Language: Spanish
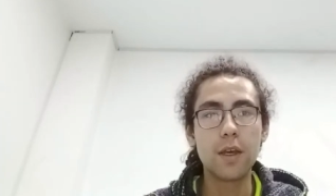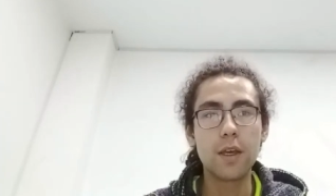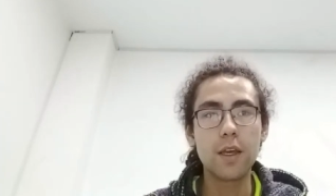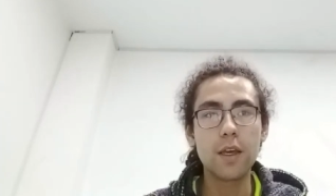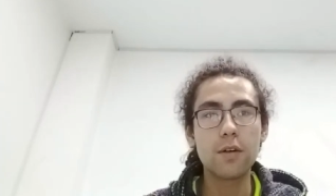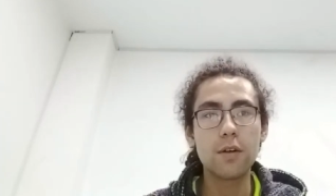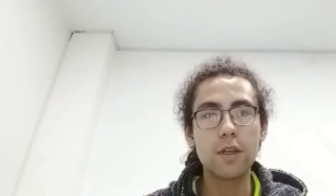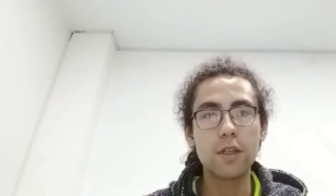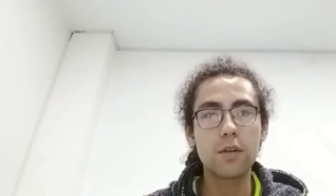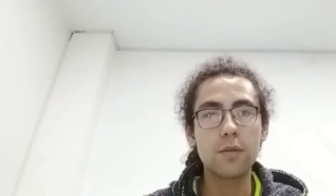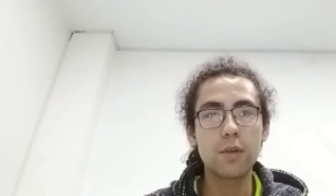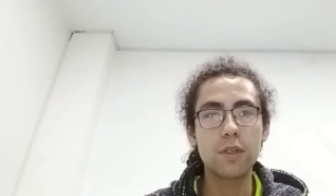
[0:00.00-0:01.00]
y con
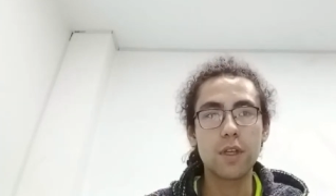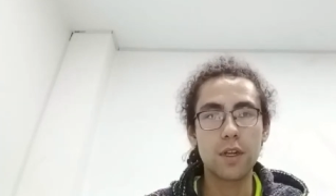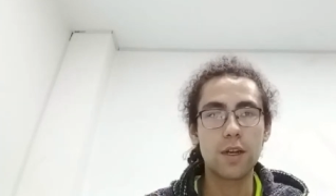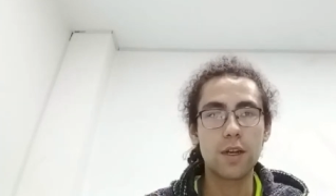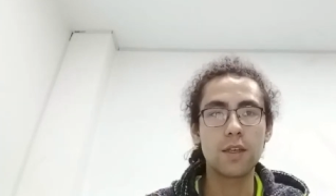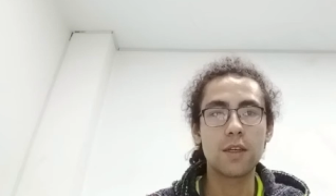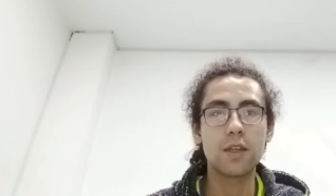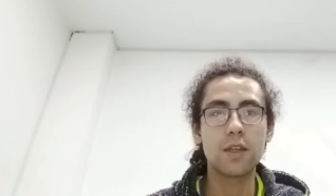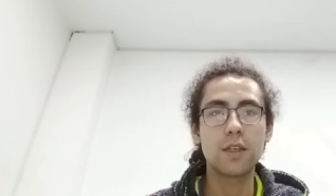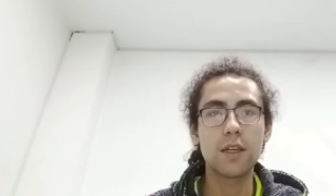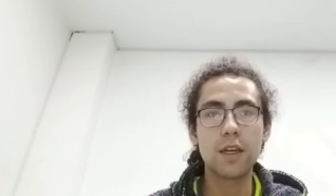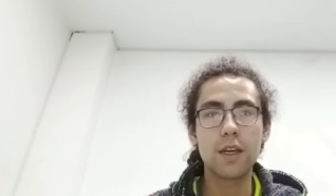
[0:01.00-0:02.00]
esto pues tener la
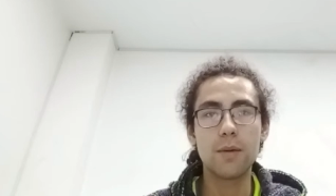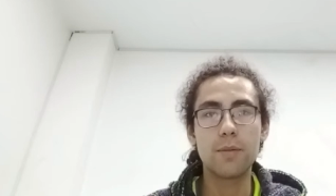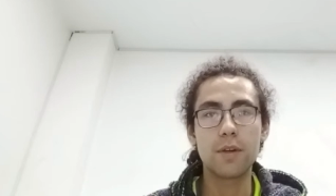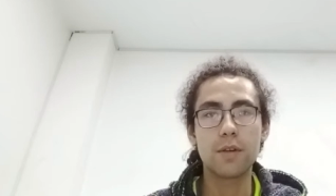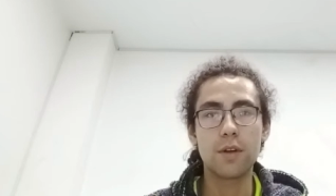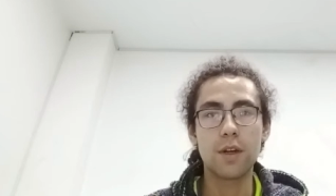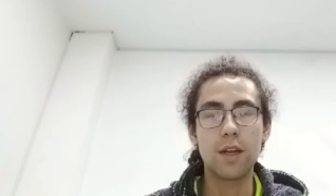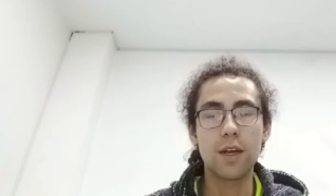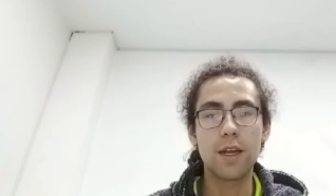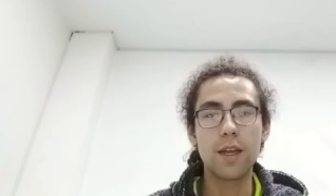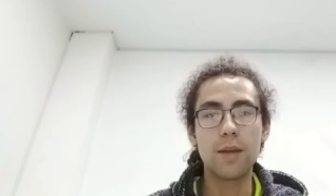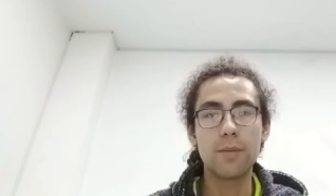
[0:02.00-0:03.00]
certeza de que la persona a la
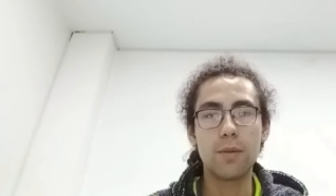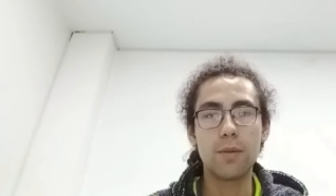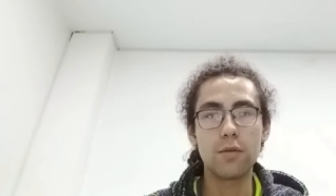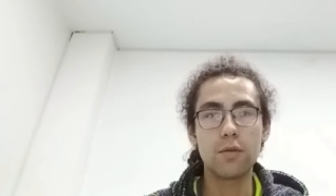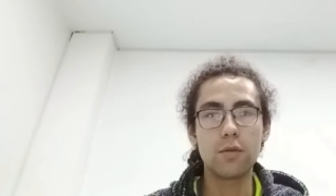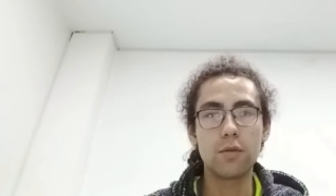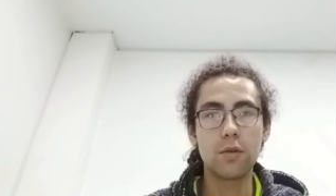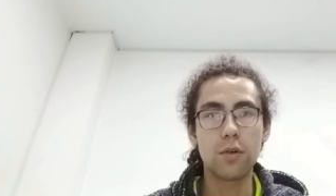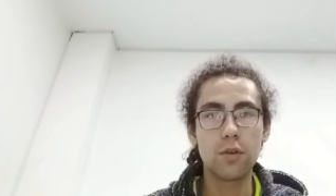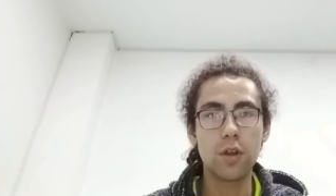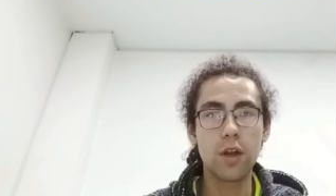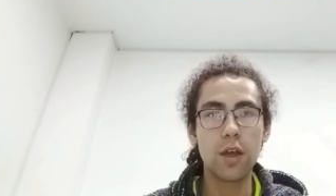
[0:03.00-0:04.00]
que le enviamos un
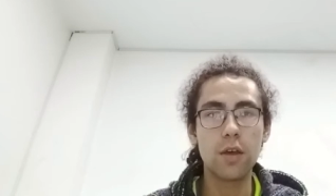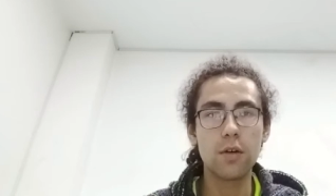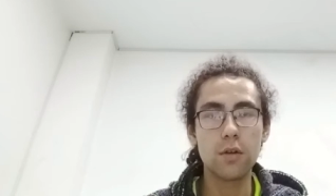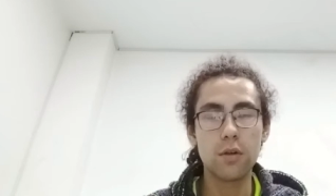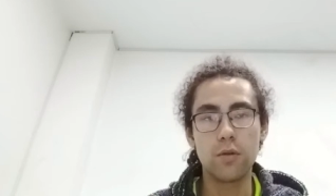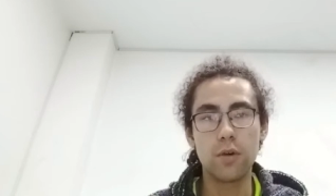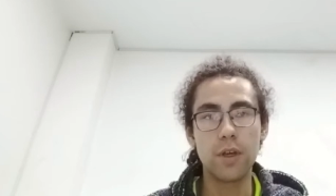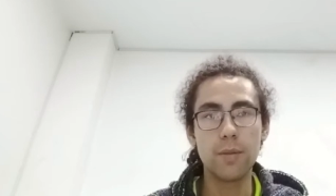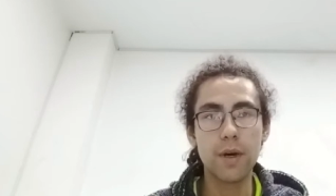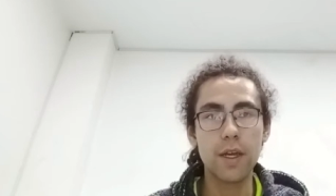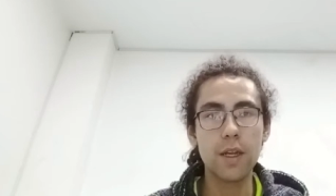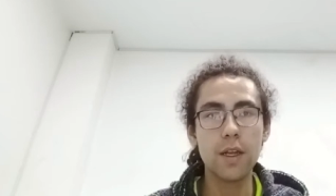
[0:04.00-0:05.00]
contenedor o una
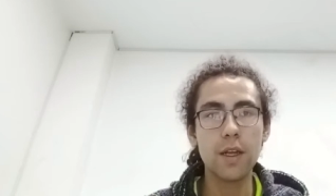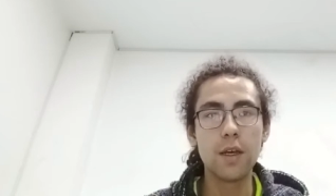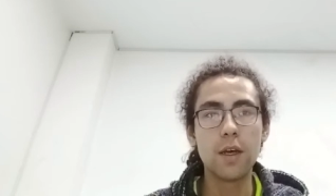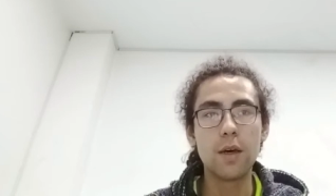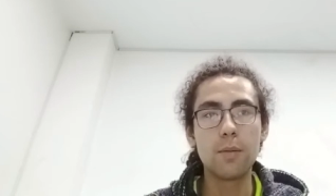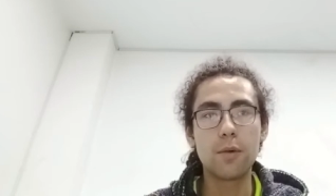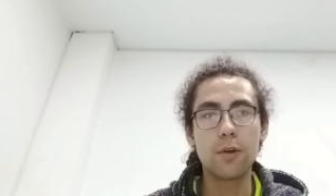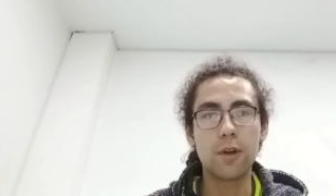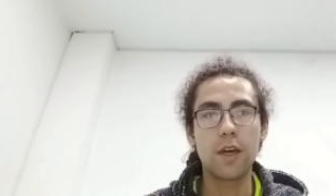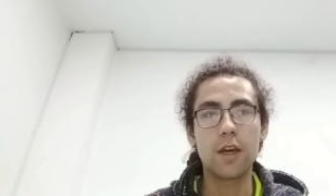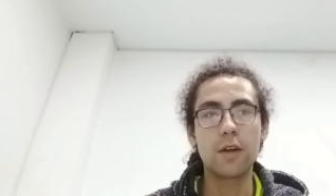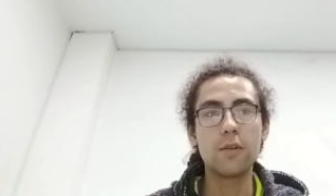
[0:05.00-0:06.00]
imagen podrá
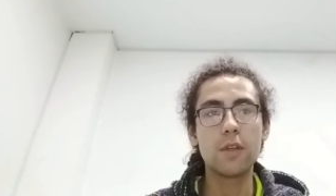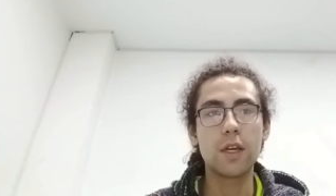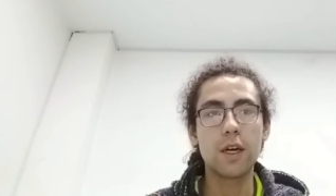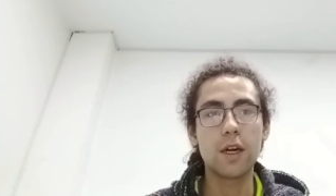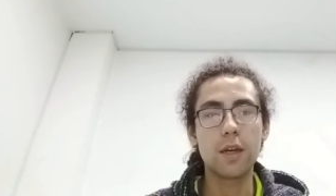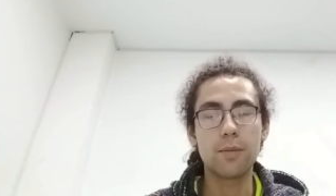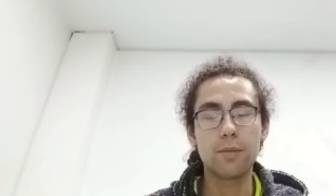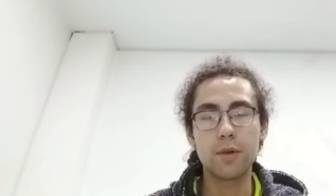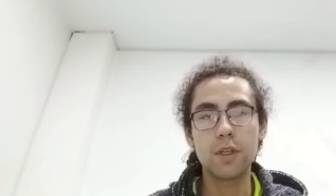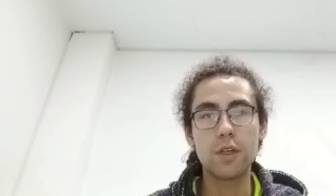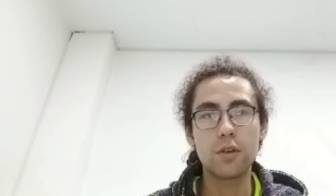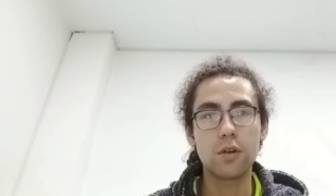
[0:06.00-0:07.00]
ejecutar pues
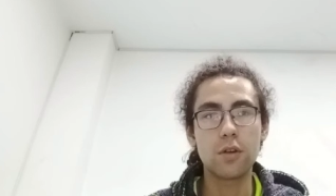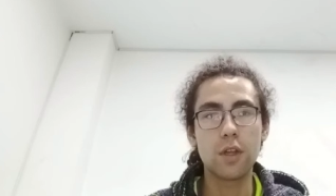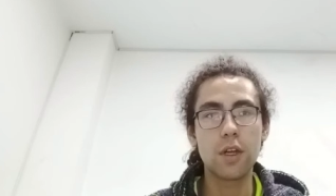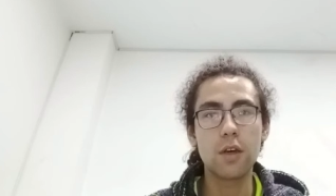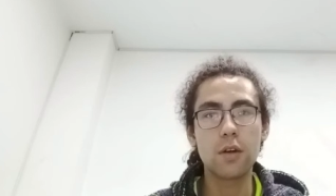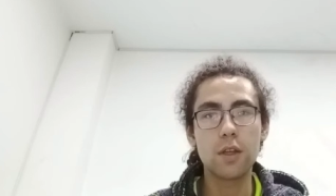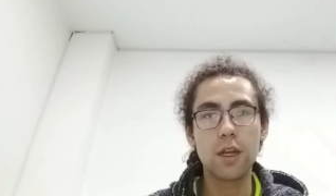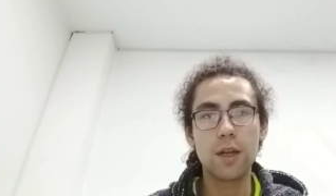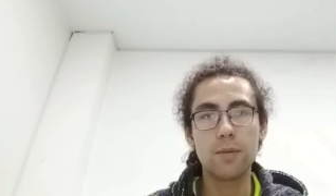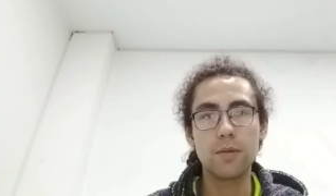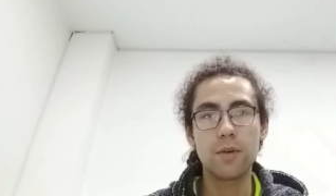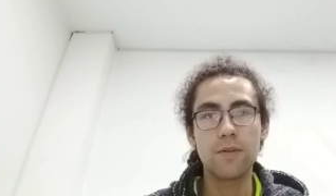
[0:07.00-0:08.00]
dicho contenedor de la
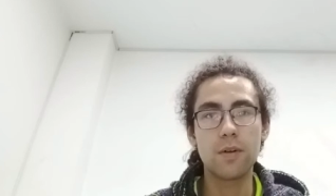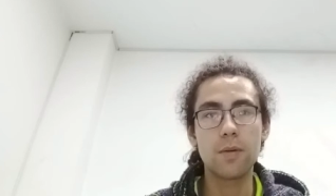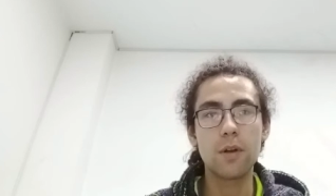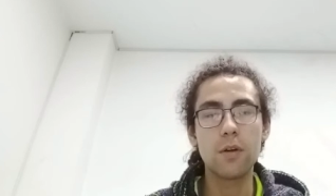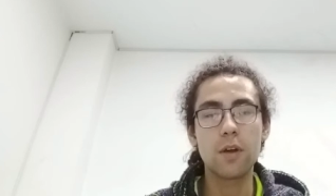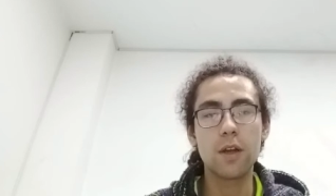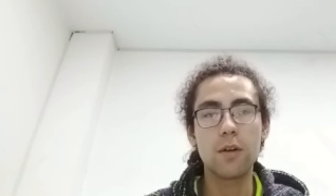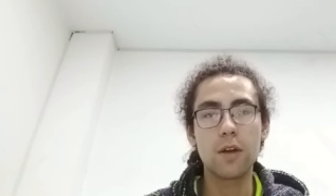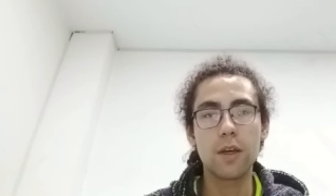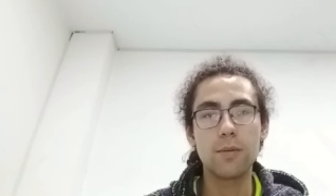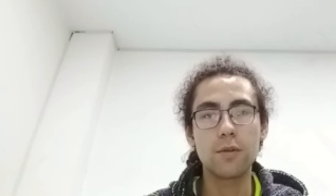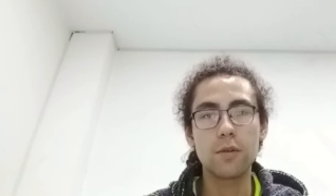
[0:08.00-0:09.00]
misma forma en lo que lo
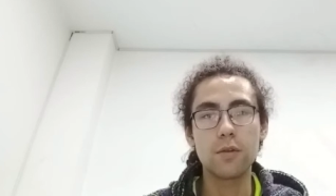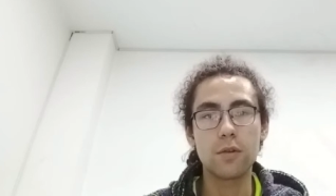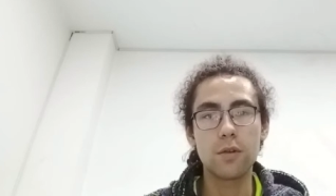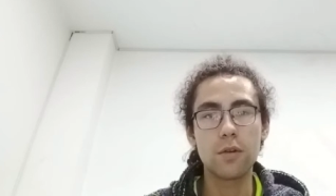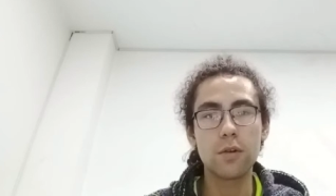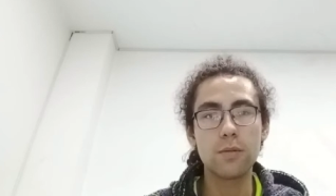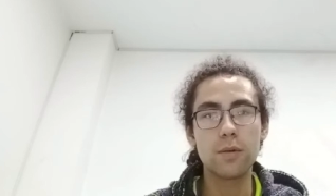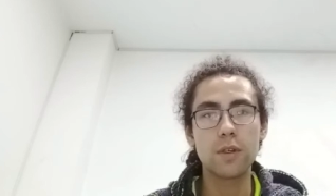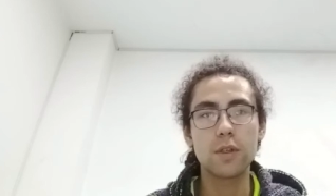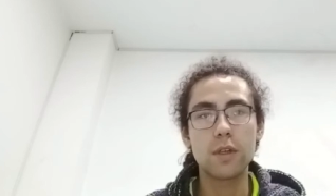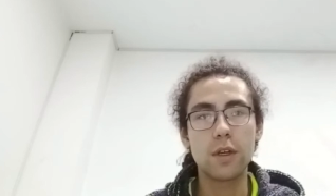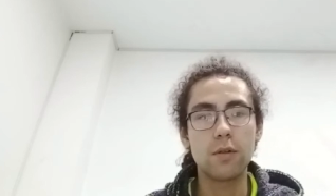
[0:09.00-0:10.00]
haríamos nosotros
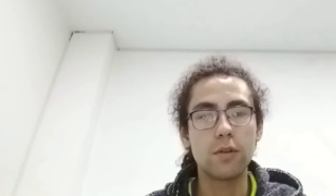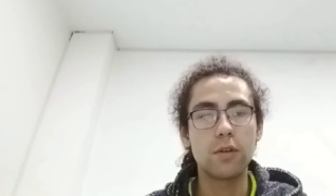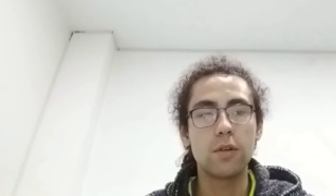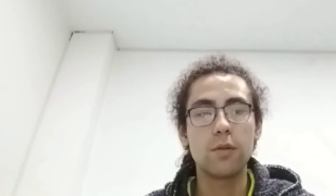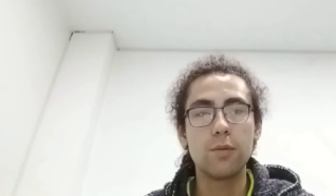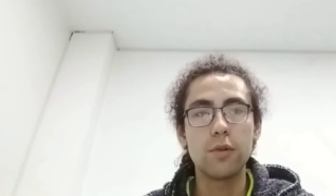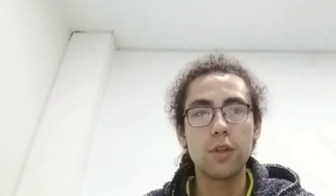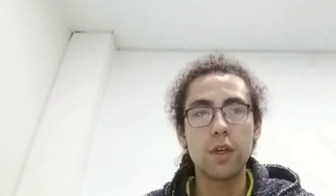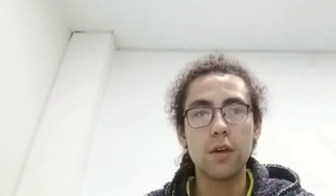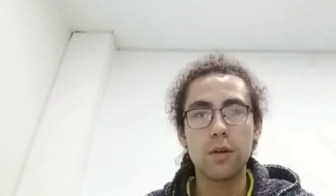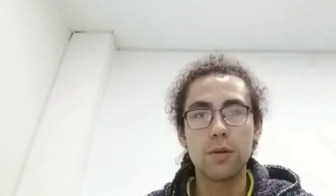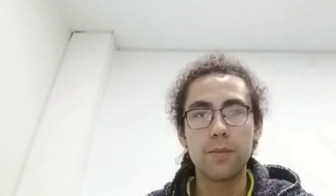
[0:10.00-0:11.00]
pues en nuestro computador